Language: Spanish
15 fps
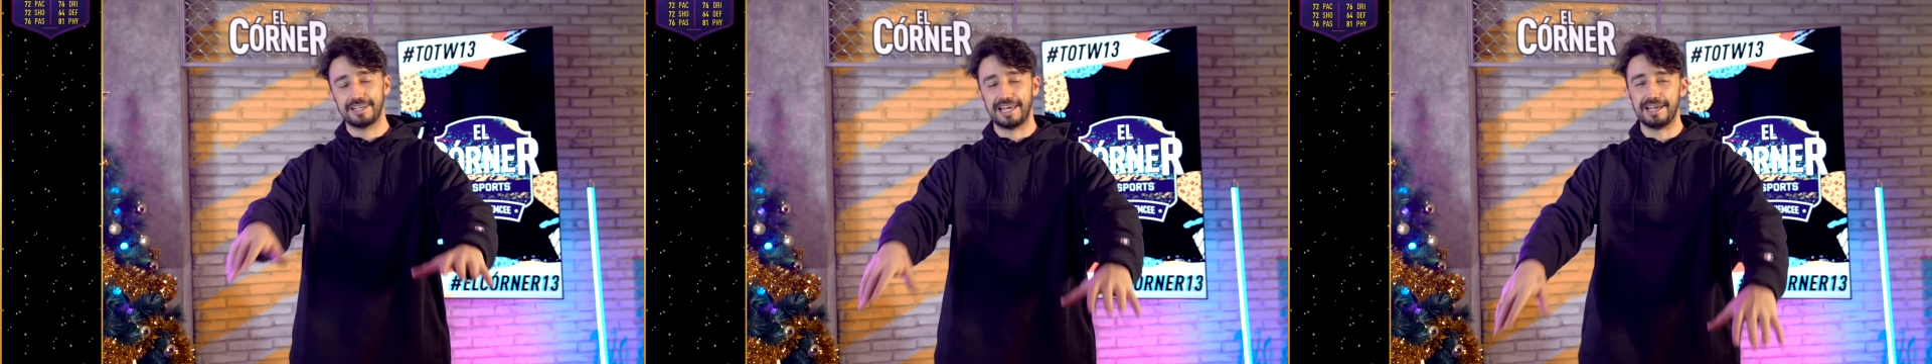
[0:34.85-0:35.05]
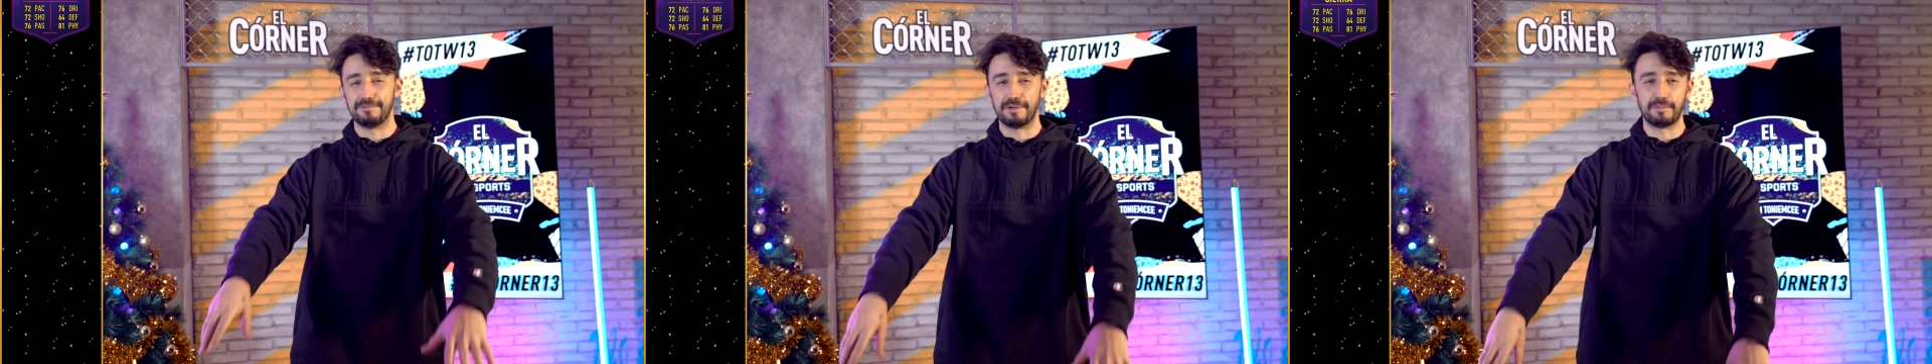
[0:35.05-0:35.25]

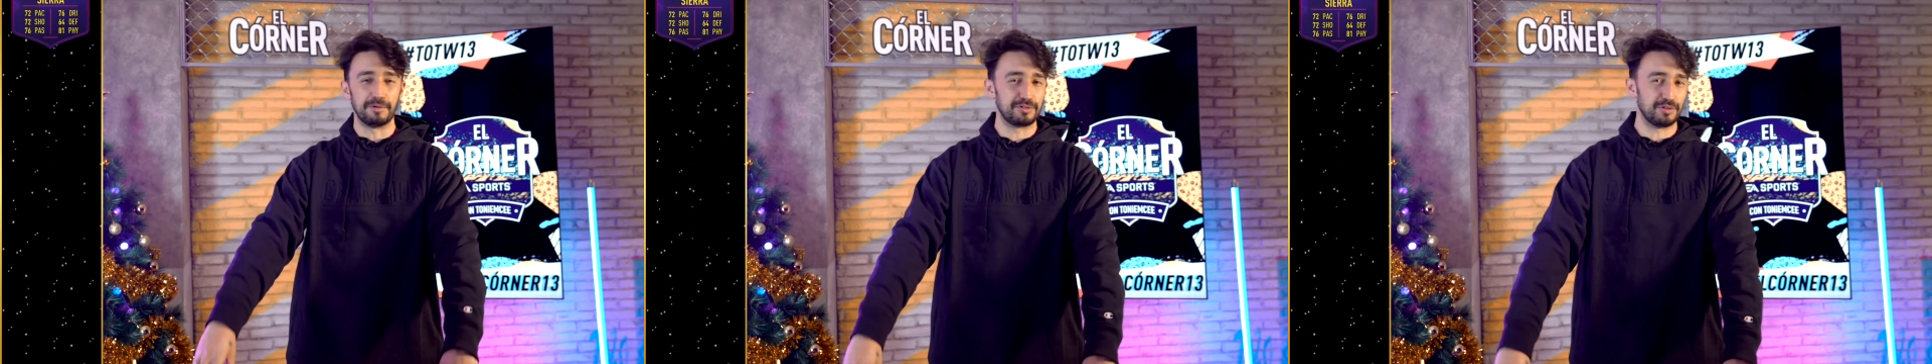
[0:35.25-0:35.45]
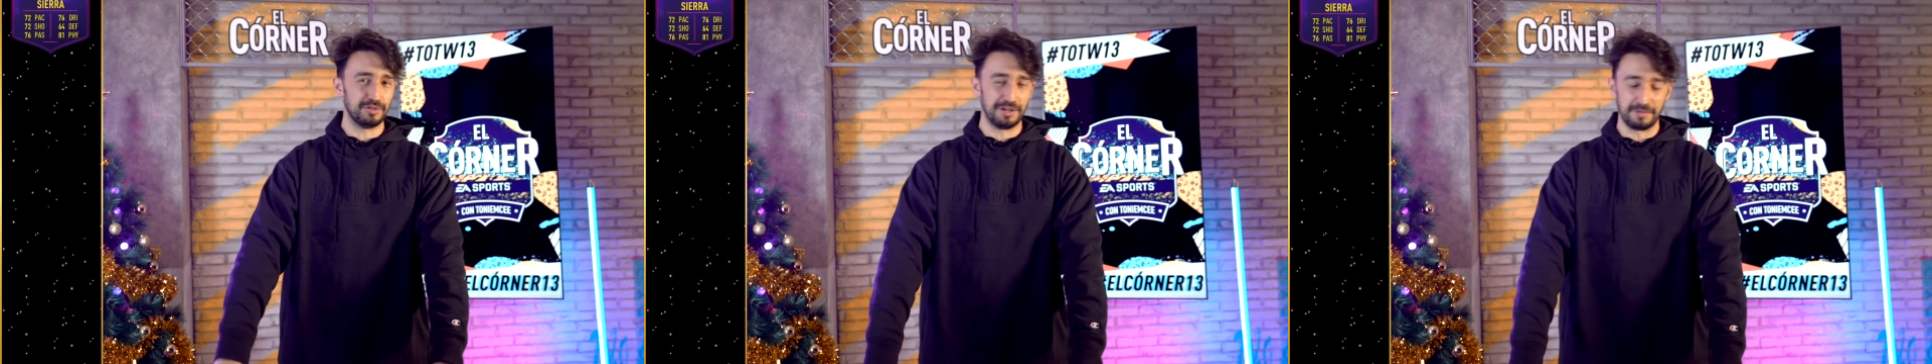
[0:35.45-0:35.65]
que me he
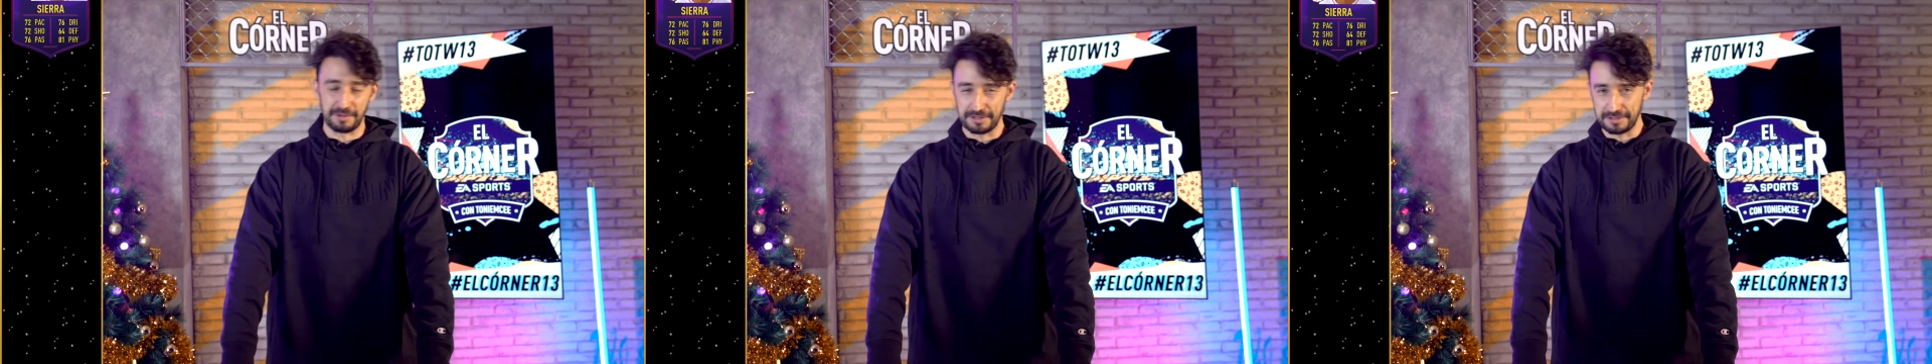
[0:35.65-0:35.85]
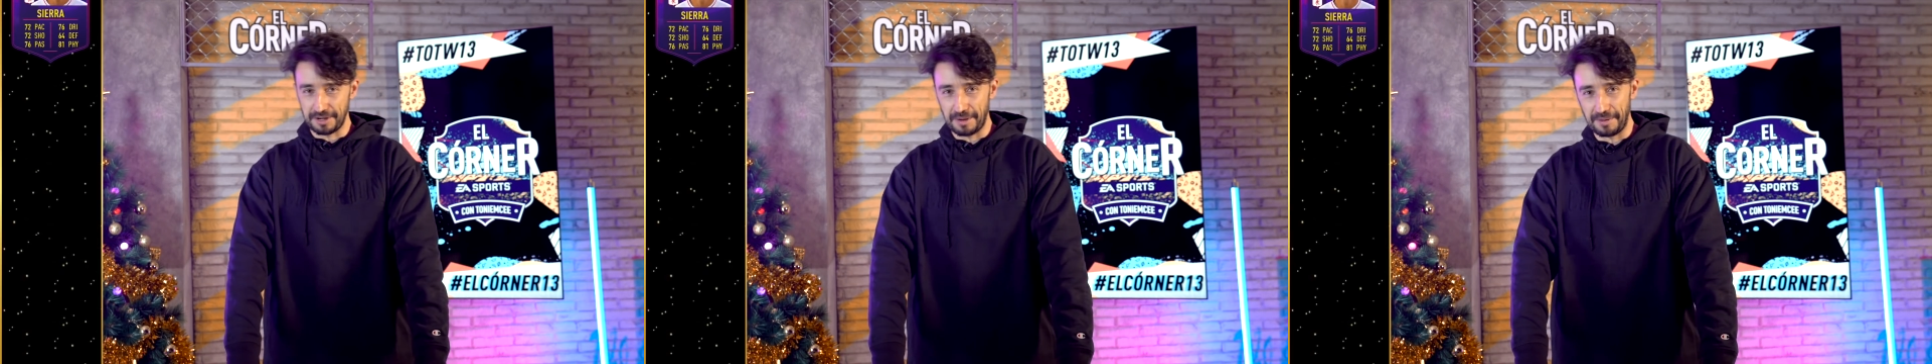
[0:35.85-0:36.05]
puesto
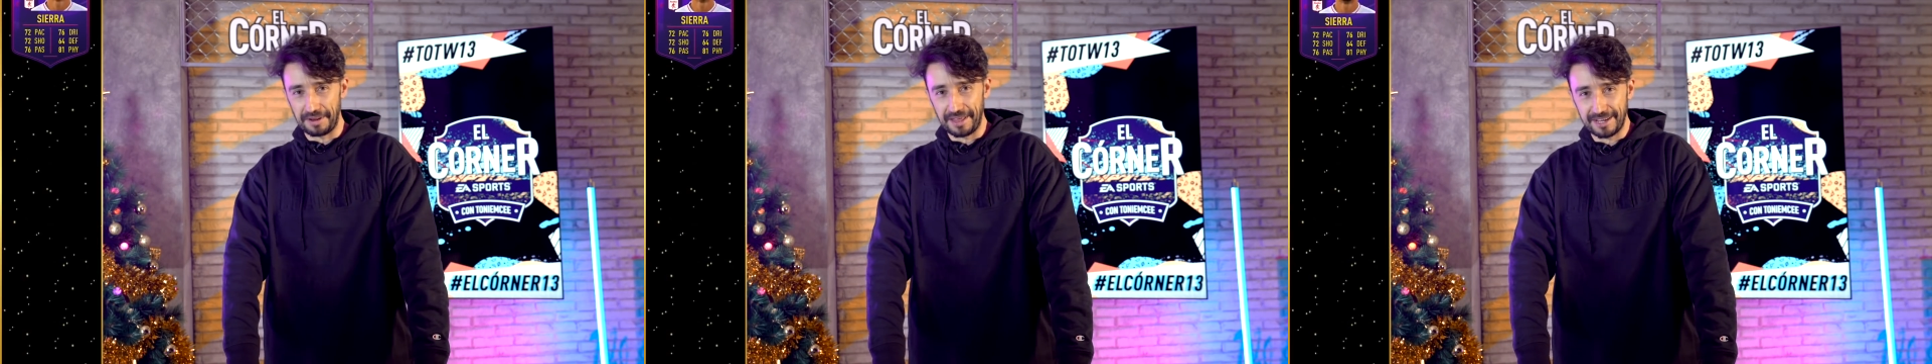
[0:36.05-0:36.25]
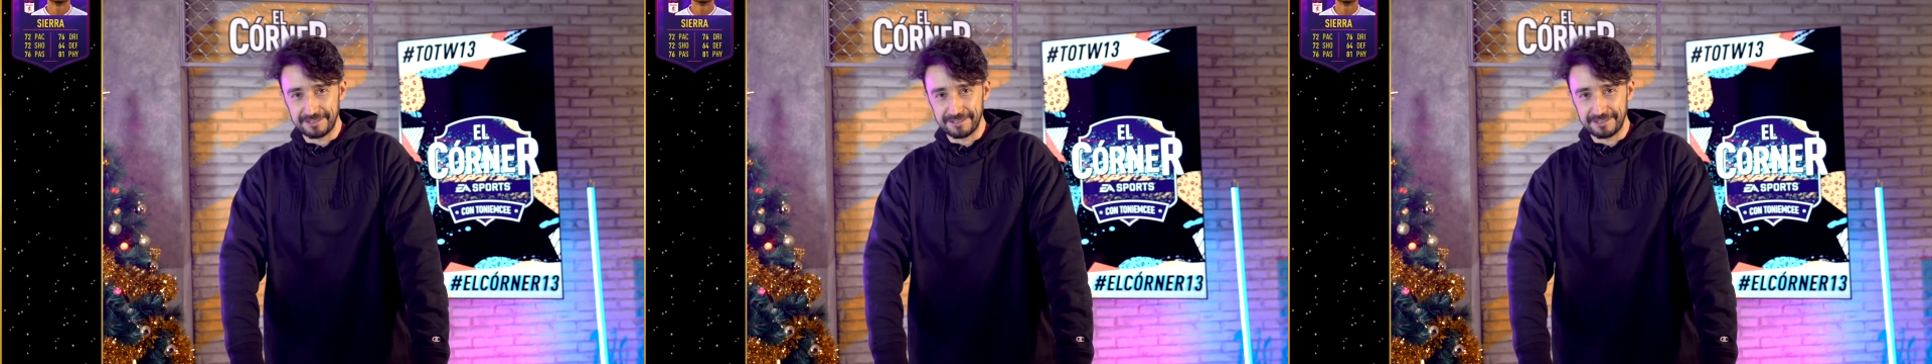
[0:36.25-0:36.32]
nervioso, la verdad.